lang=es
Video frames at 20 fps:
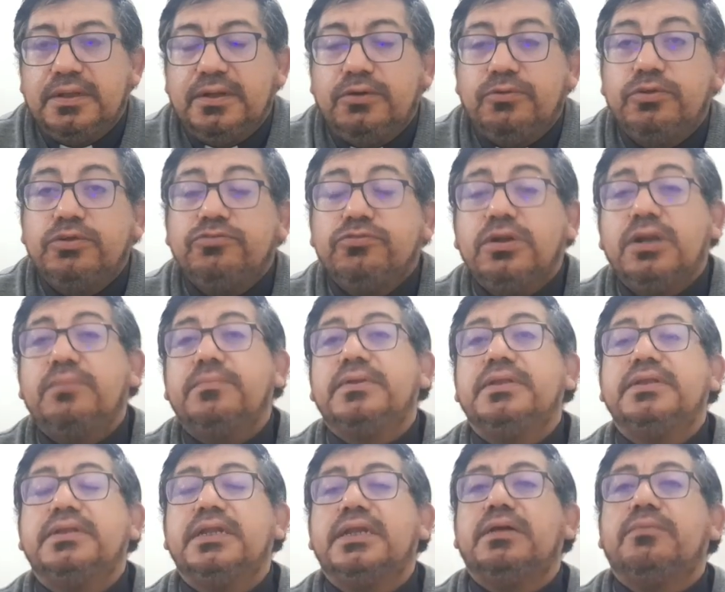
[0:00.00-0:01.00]
No es
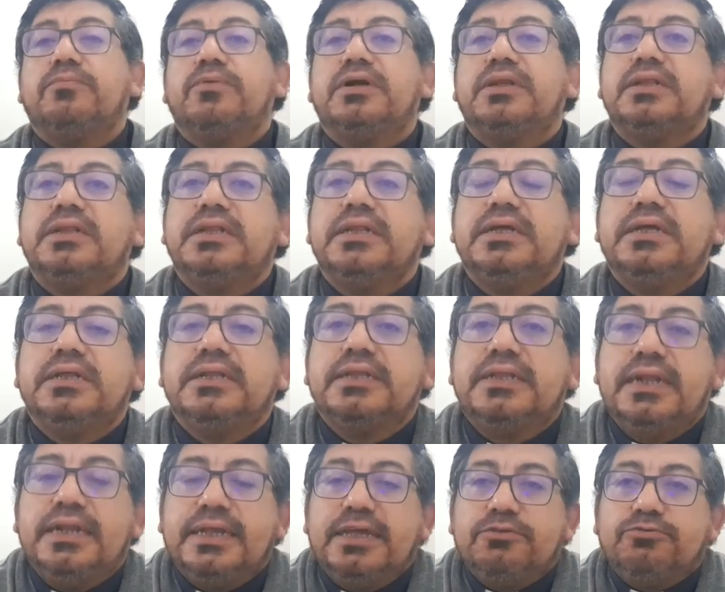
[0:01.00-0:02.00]
solamente la muerte
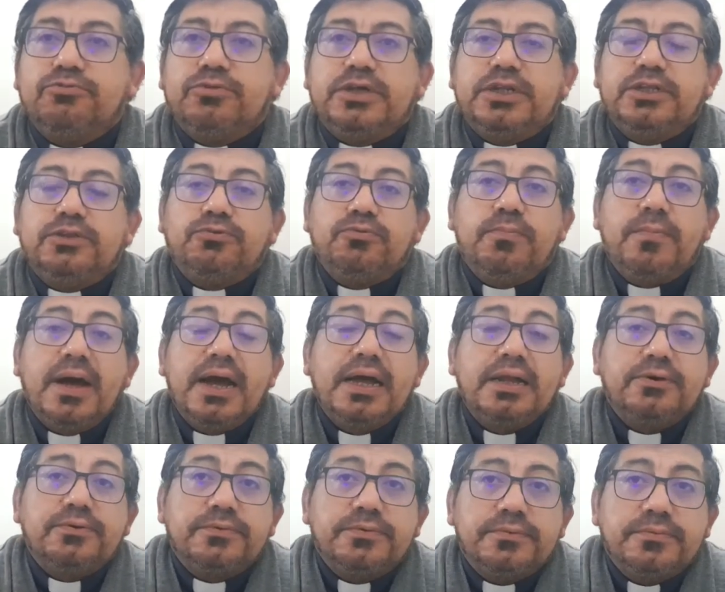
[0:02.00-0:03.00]
del Jesucristo
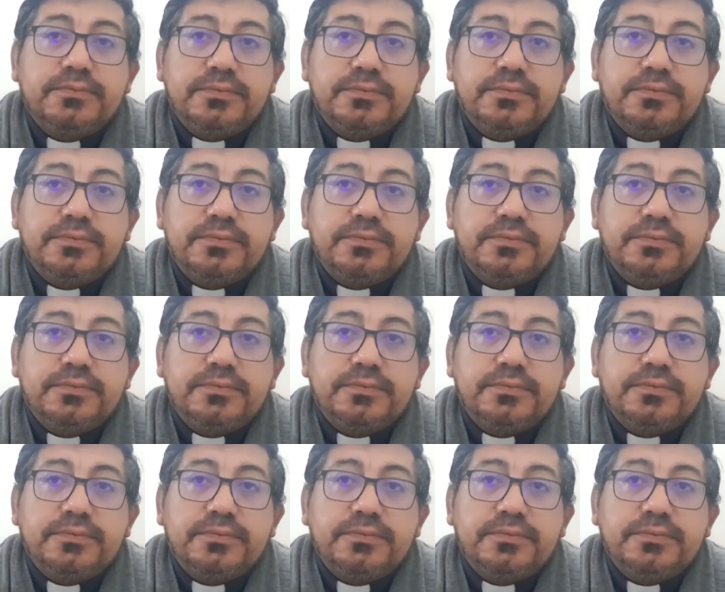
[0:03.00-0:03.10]
humano